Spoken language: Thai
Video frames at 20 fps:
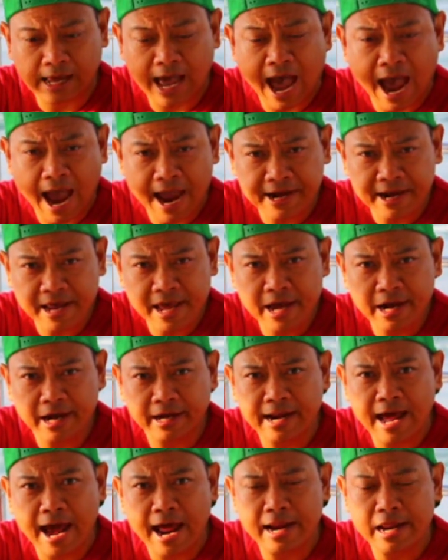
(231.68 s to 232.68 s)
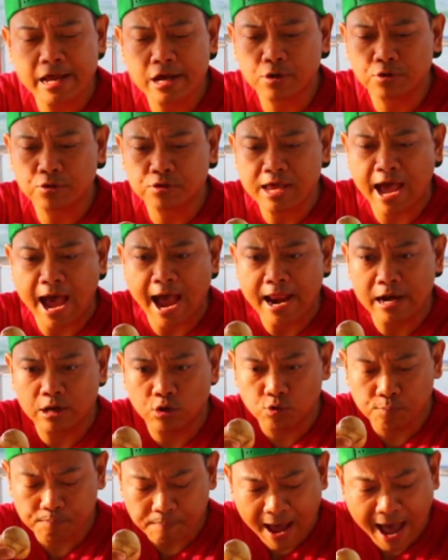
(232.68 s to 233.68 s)
ขายดีขนาดที่คุณยายหรื
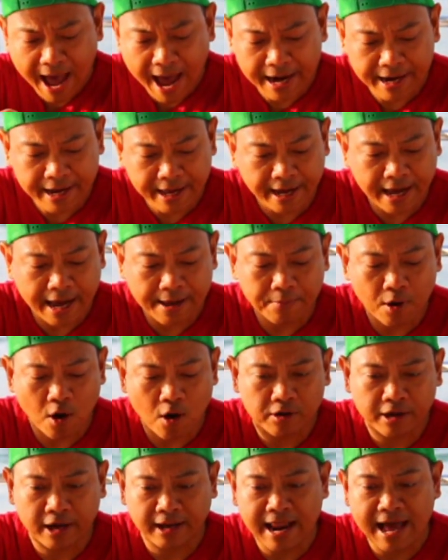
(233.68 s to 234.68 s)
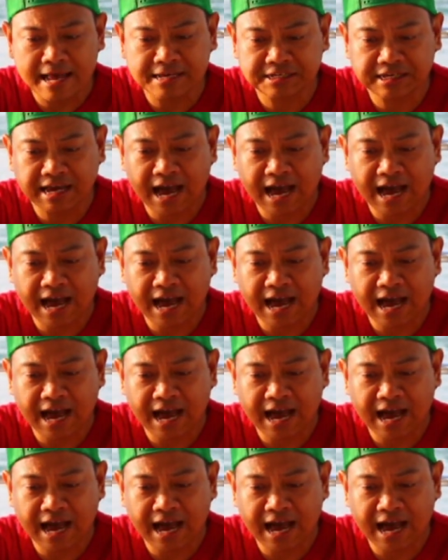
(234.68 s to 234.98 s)
อคุณป้าเนี่ยครับออกจากราช